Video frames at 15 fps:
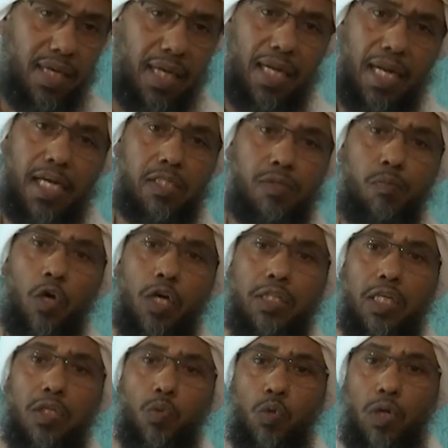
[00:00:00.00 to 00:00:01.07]
الناس
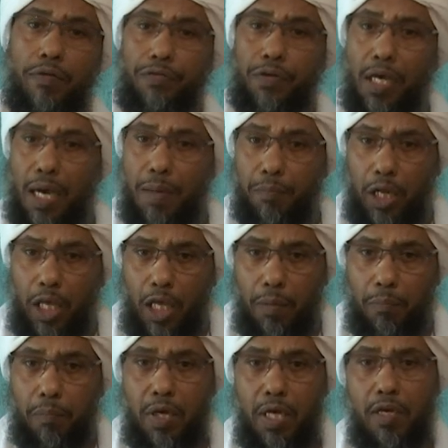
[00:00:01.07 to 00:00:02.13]
مهددون في
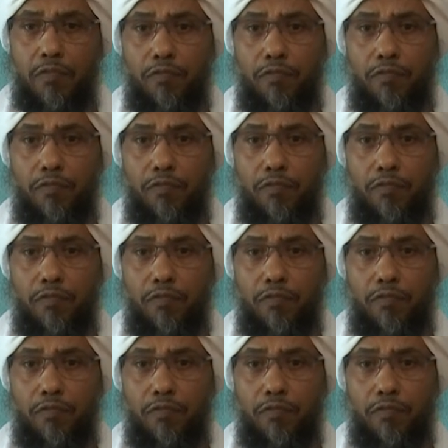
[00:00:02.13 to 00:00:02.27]
أمنهم